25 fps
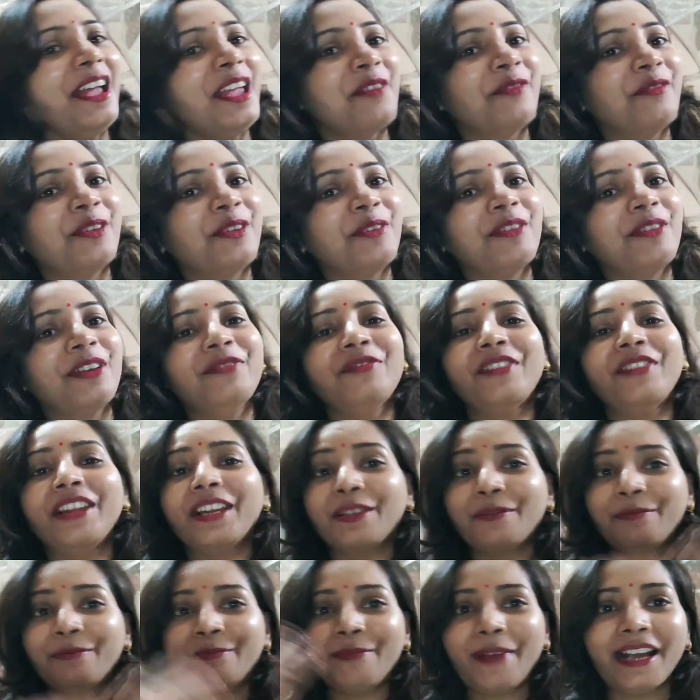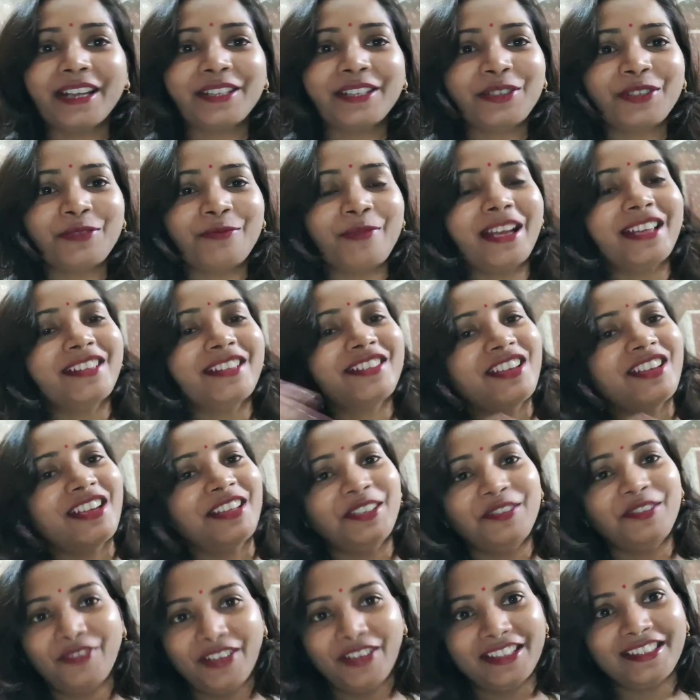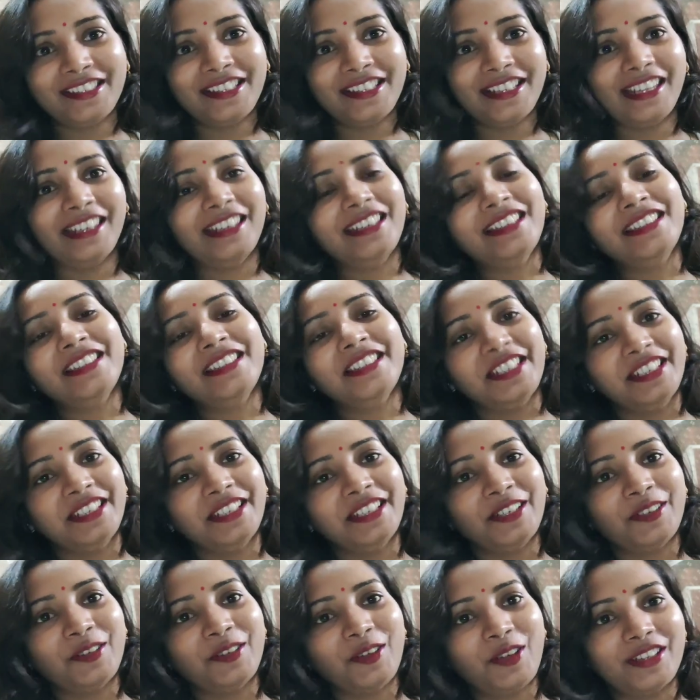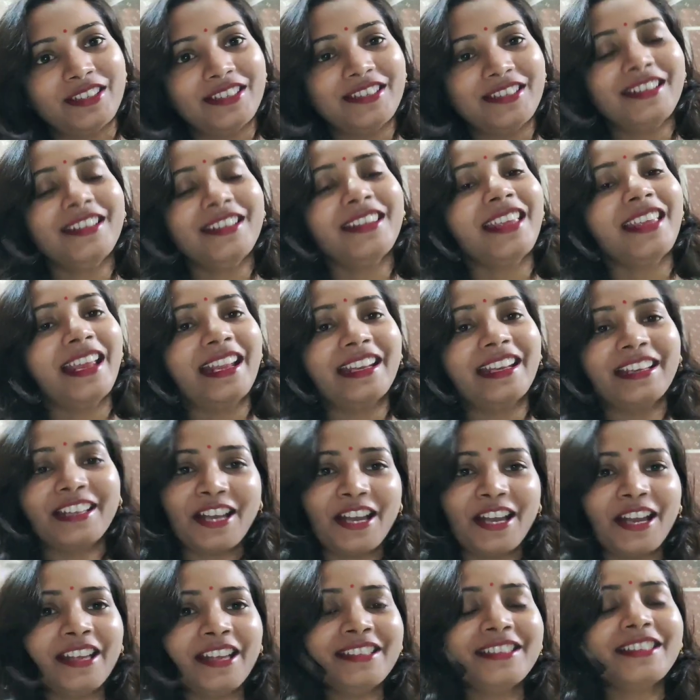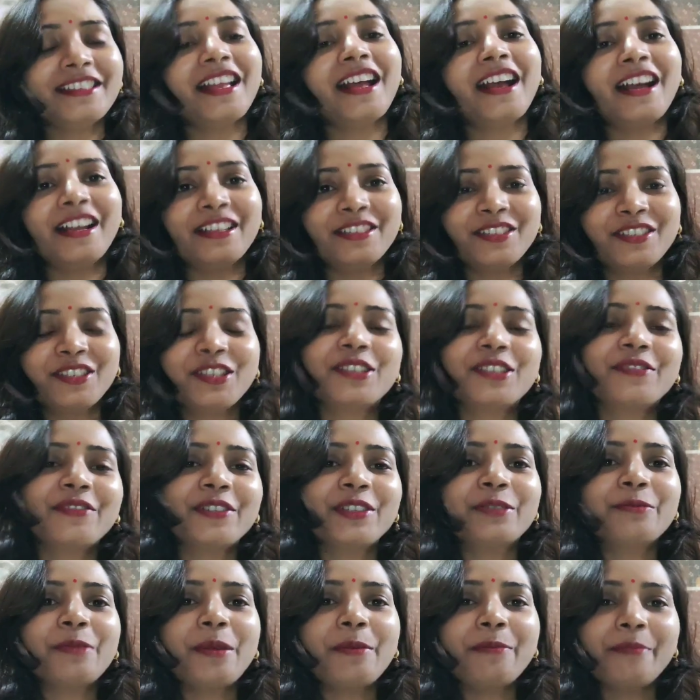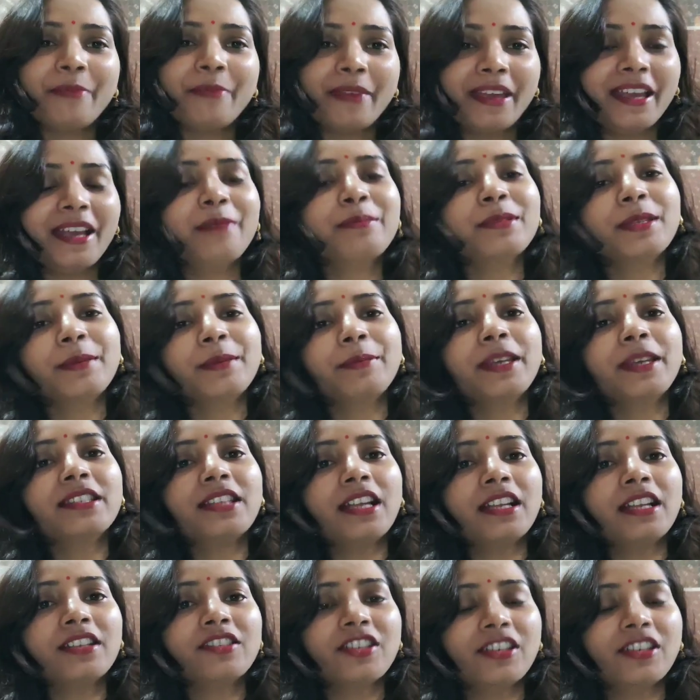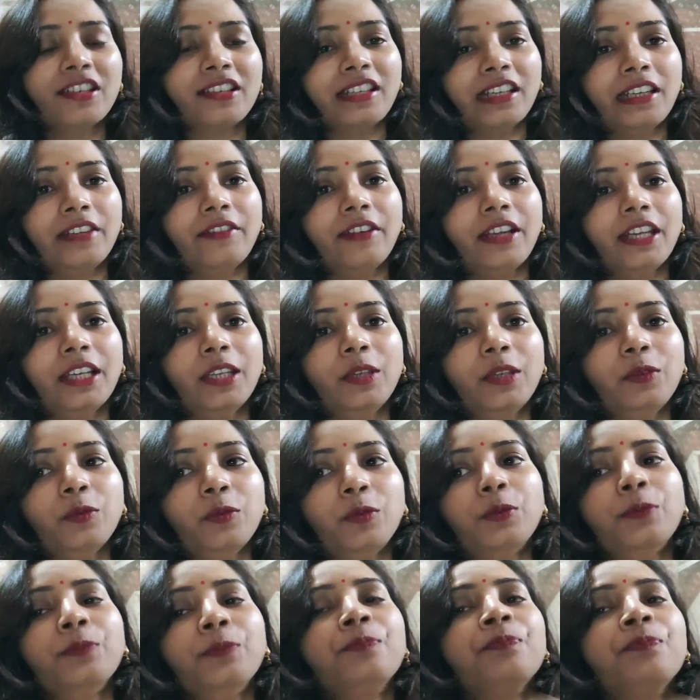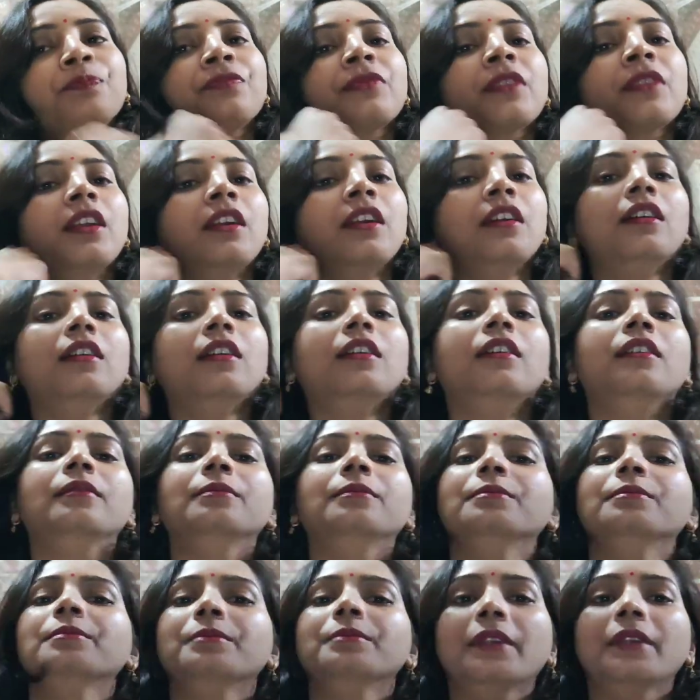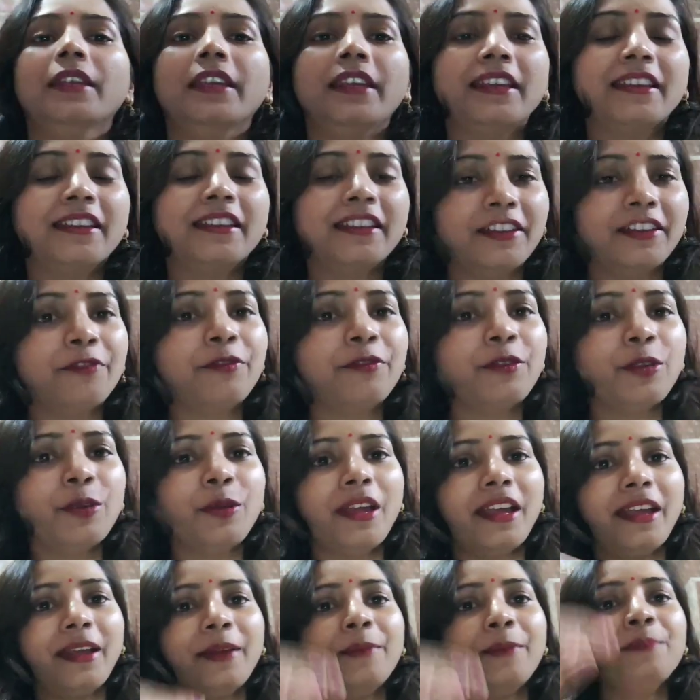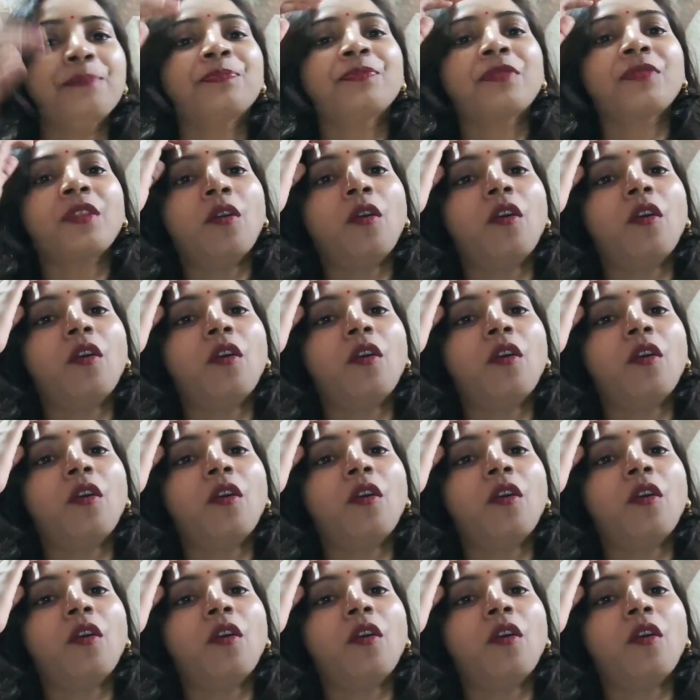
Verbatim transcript: हाय एवरीवन वेलकम बैक टू माय चैनल वंस अगेन इन सीक्रेट लॉजिक एंड गाइस आज के इस वीडियो में मैं आप सबके साथ शेयर करने वाली हूँ एक रिव्यू है